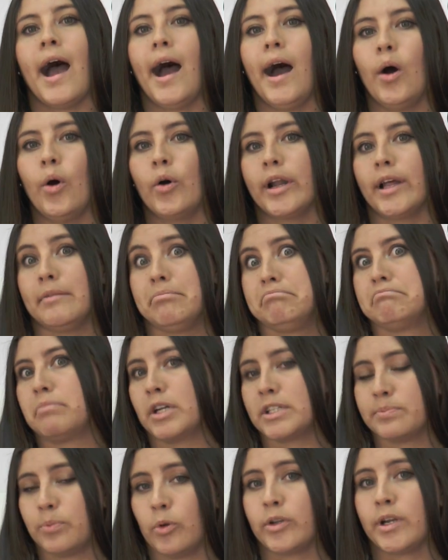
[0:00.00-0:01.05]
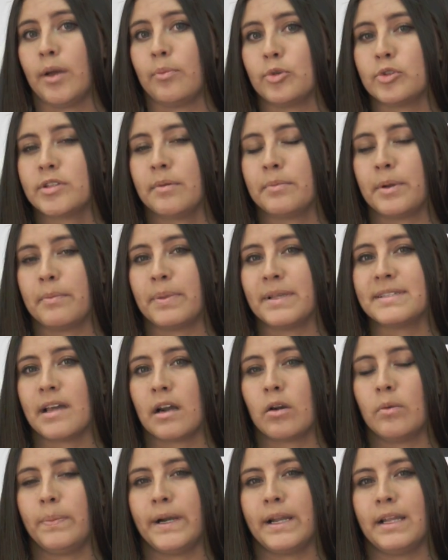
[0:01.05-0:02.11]
Ahora, pues podríamos también
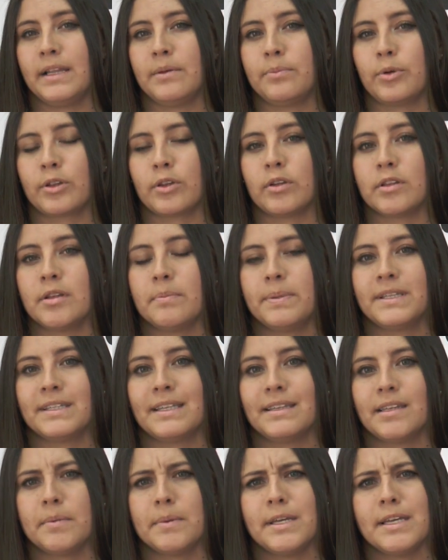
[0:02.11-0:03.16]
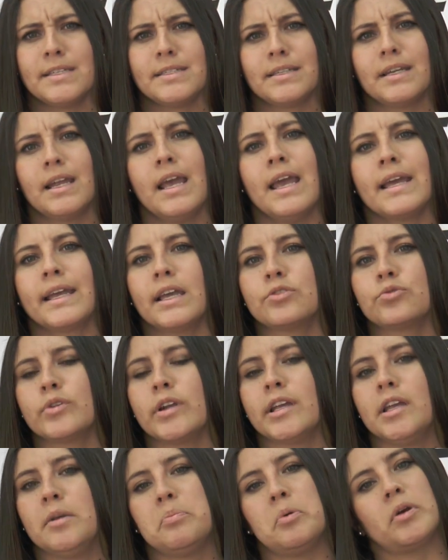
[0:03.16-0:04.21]
pensarlo para el Deportivo Independiente Medellín, que es un
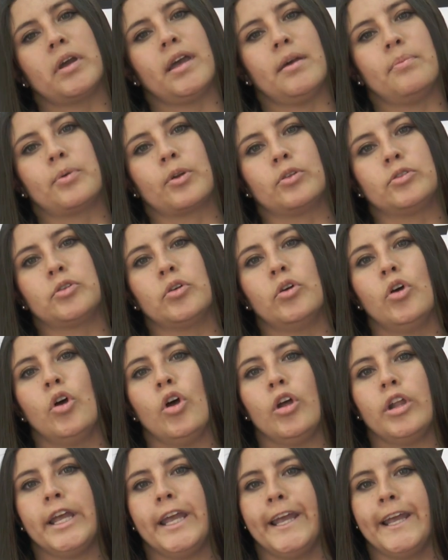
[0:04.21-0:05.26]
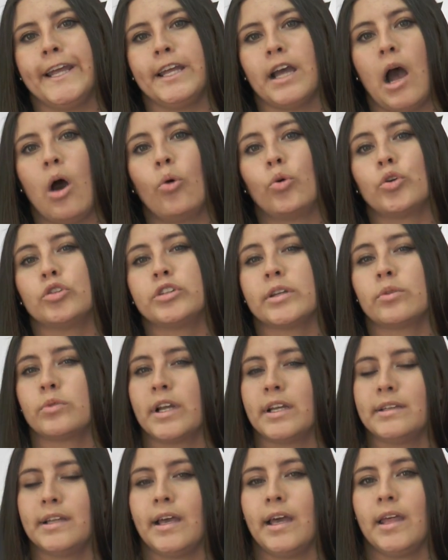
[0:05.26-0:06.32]
equipo que de pronto aún no tiene
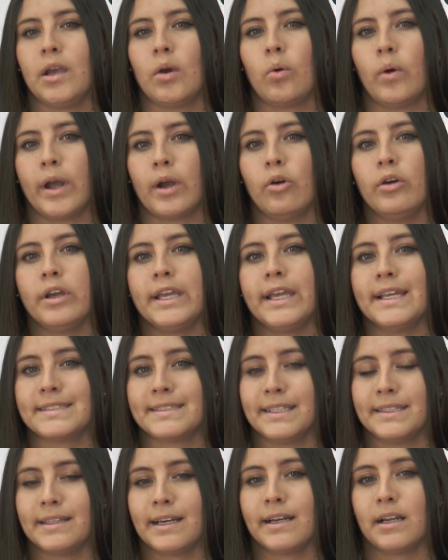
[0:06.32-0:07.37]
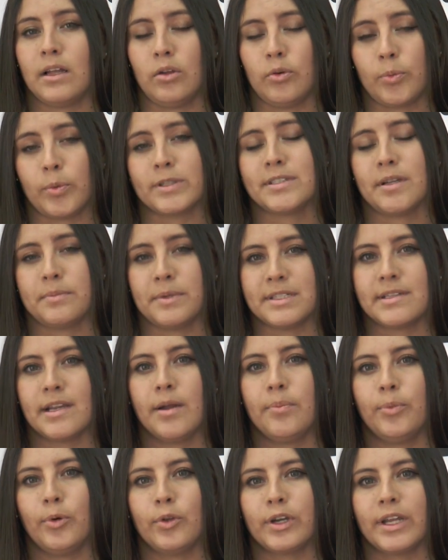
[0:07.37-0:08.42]
una idea de juego y este entrenador pues también se
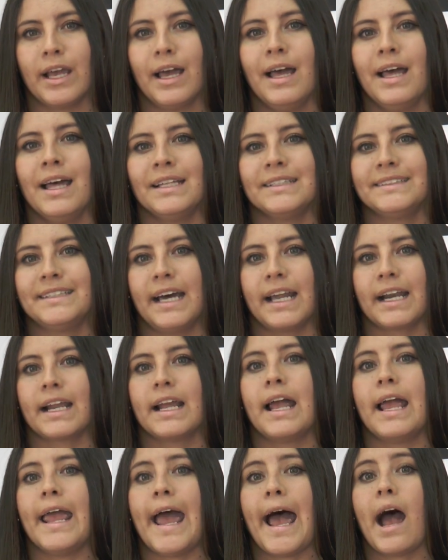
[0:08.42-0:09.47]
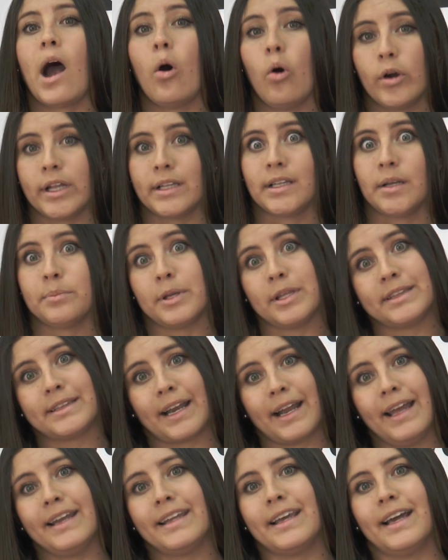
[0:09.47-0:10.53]
la podría dar. Ahora, también
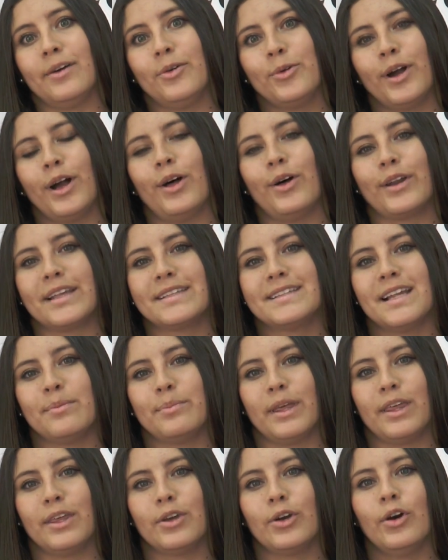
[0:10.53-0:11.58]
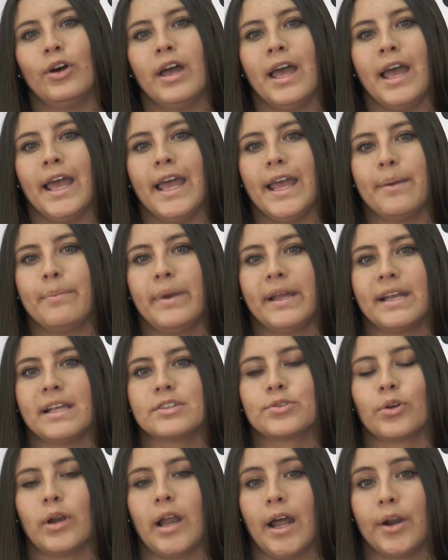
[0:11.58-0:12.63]
traería jugadores del medio eh,
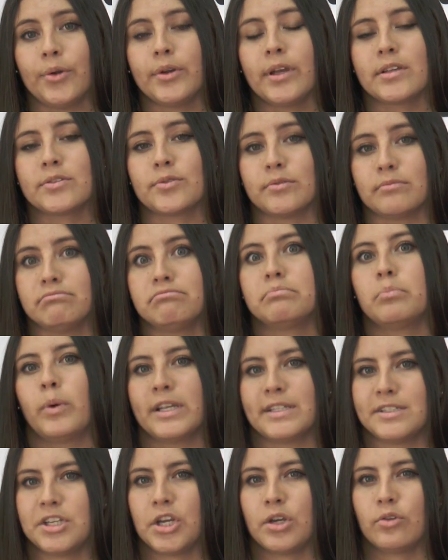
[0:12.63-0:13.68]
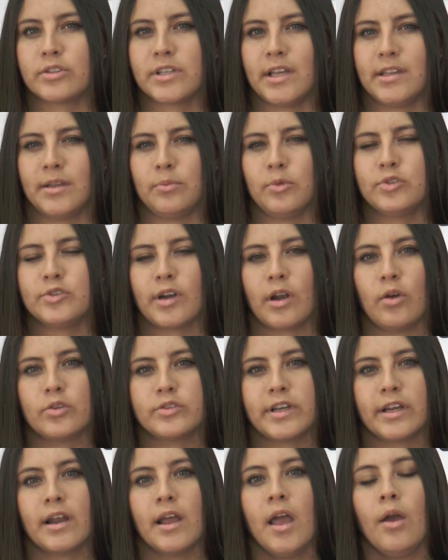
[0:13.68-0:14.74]
venezolano que son pues chicos que han demostrado
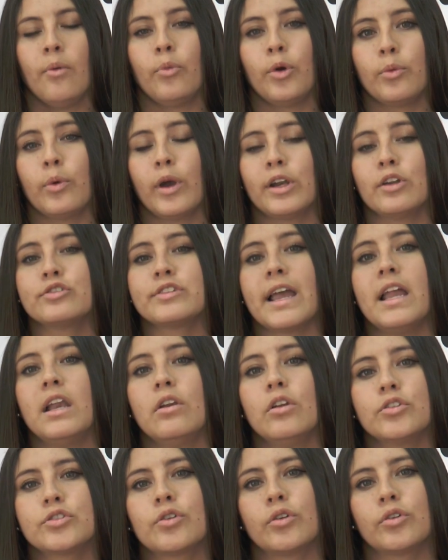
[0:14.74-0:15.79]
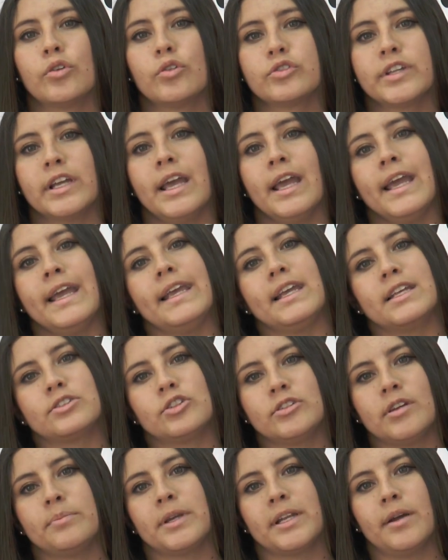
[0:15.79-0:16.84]
ser muy buenos, él los conoce y
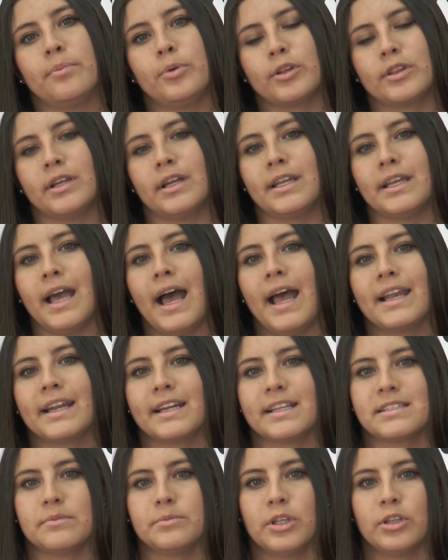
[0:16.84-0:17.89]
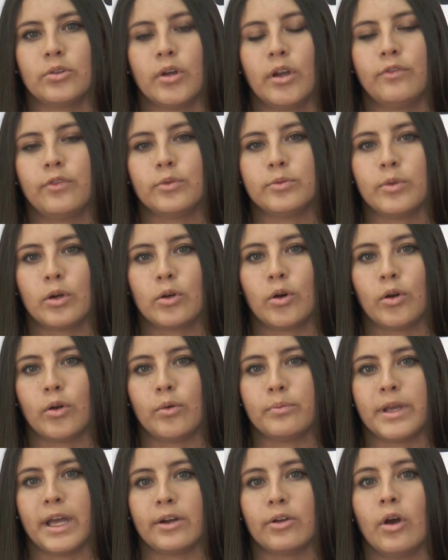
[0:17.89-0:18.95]
esto también aportaría al crecimiento del fútbol
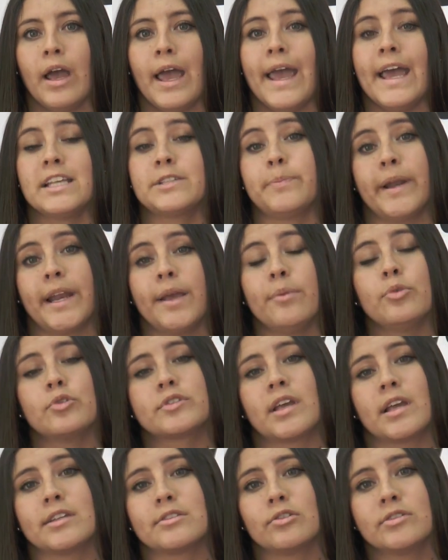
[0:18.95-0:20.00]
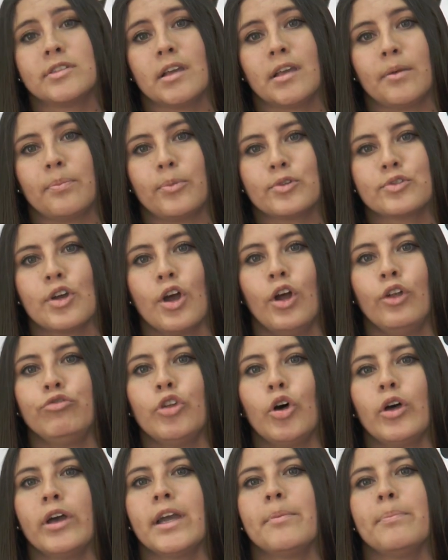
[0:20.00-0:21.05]
colombiano. Esperemos que estos equipos
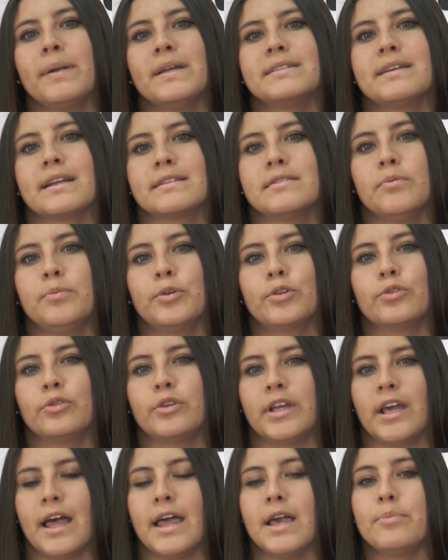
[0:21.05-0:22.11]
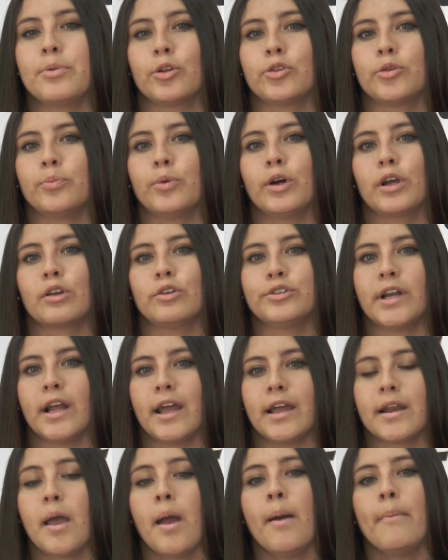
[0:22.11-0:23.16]
no dejen pasar esa oportunidad de, pronto poderlo
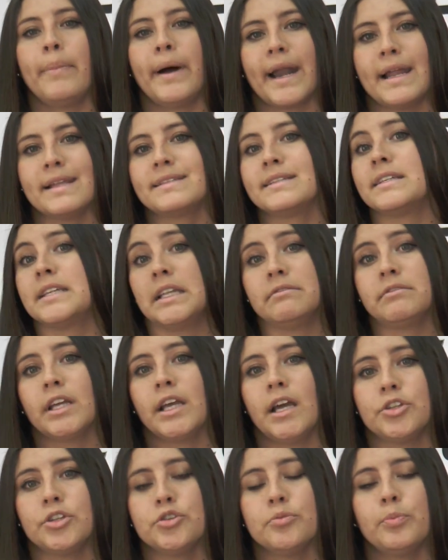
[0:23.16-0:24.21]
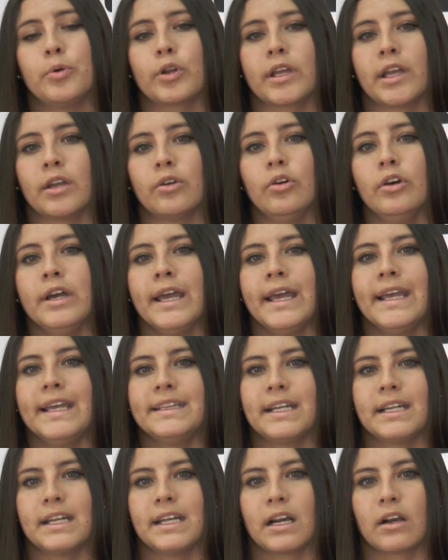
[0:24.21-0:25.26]
traer para el siguiente año, ¿por qué no? Y
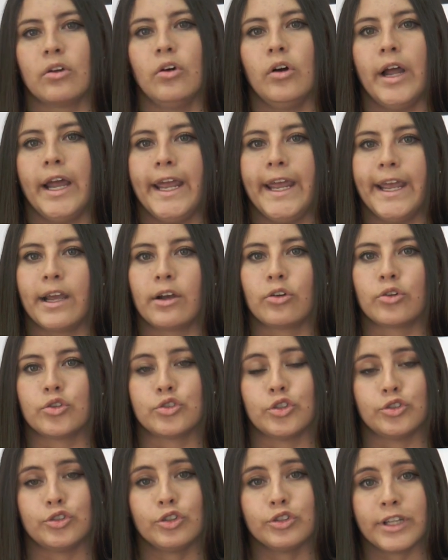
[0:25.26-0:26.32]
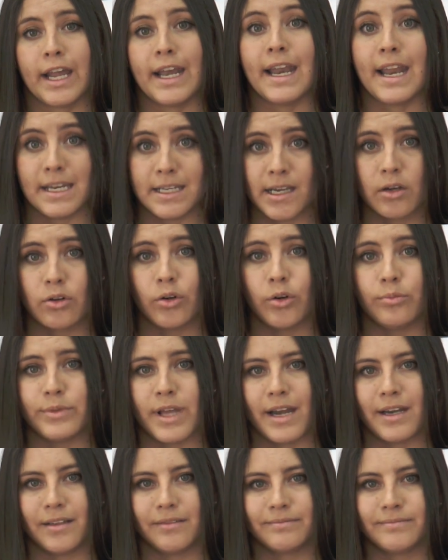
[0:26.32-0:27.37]
tenerlo eh, con nosotros en la Liga Colombiana.